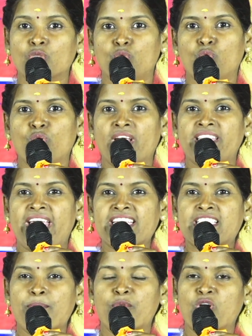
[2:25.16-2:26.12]
தூர
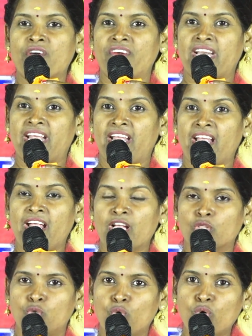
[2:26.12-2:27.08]
தேசம் போனவரே
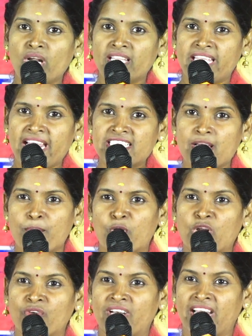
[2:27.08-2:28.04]
தூர தேசம்
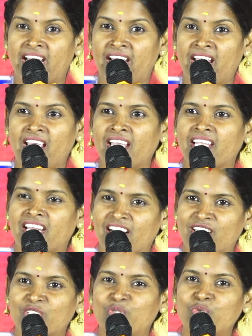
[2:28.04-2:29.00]
போனவரே
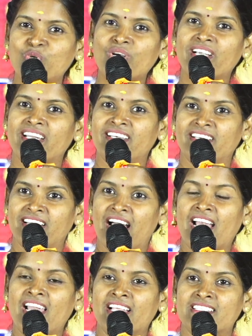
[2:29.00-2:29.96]
எனக்கு தூரம் நின்று
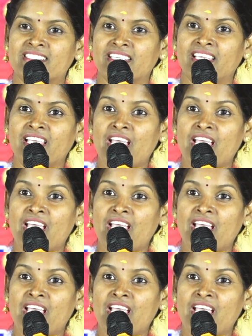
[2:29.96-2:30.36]
நாளாச்சு